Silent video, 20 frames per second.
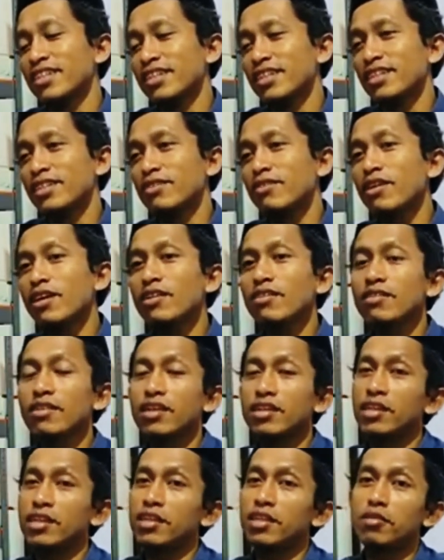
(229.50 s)
itu kalau
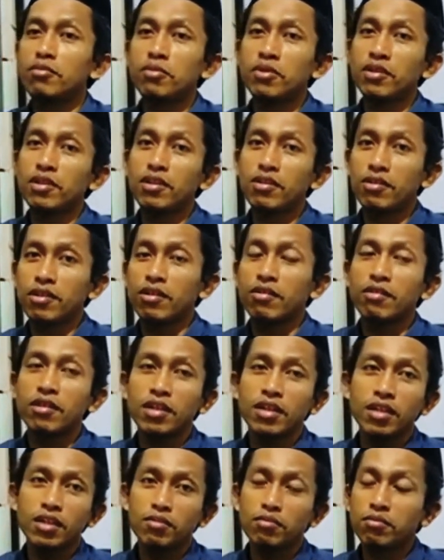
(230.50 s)
nggak dihadapi oleh
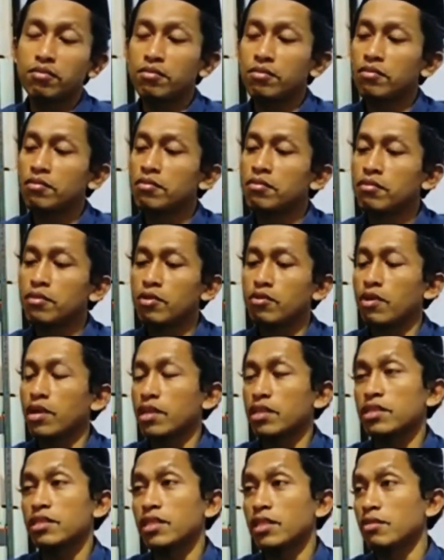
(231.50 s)
orang-orang yang
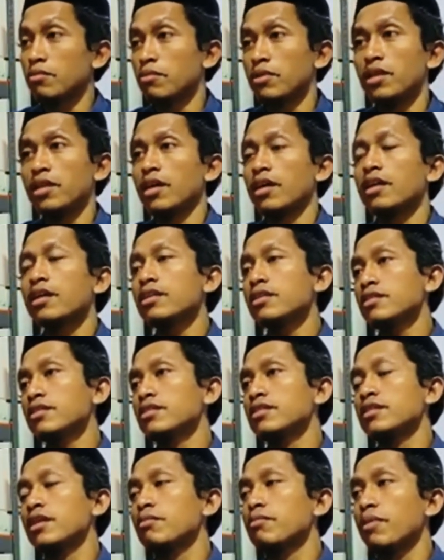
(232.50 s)
mewarisi kebenaran
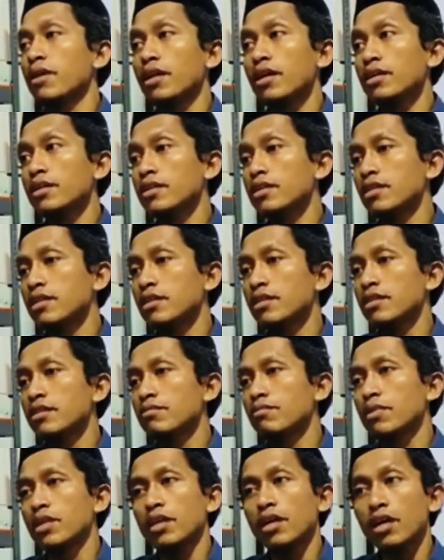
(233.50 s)
siapa lagi
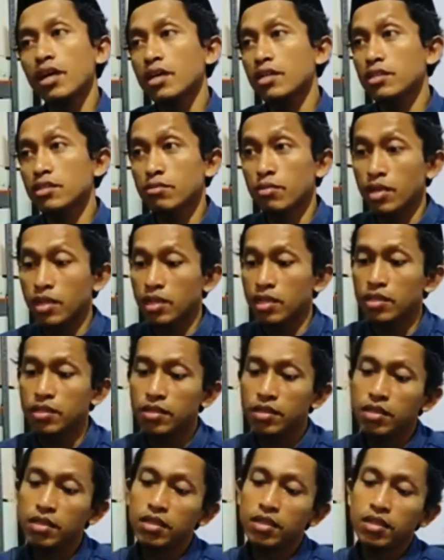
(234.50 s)
mereka akan semakin
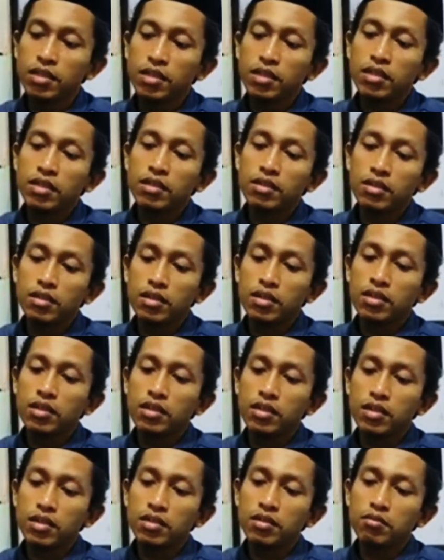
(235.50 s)

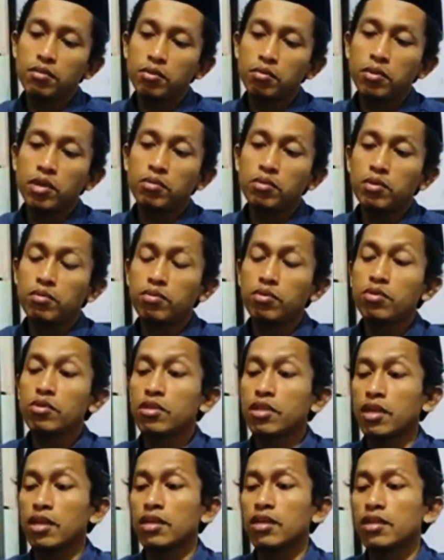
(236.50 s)
uh, membabi
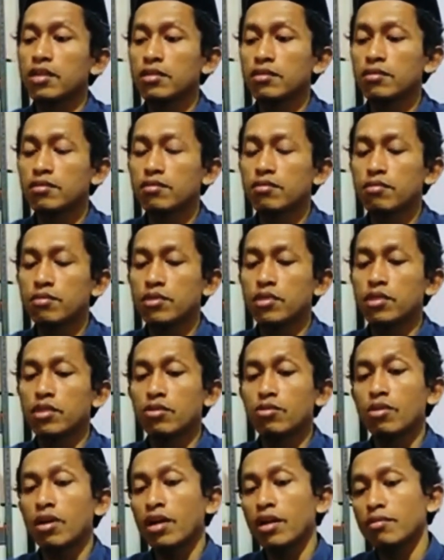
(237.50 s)
buta ya,
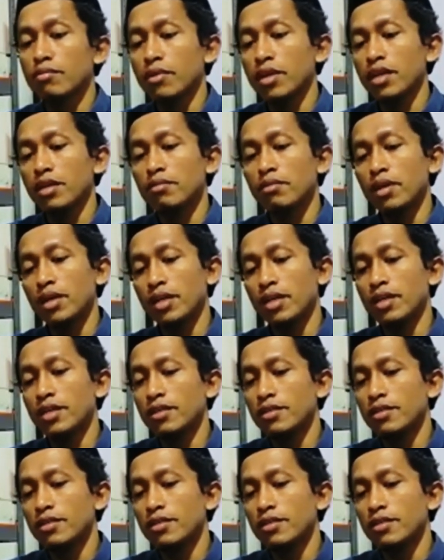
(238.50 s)
menyeruak kemana-mana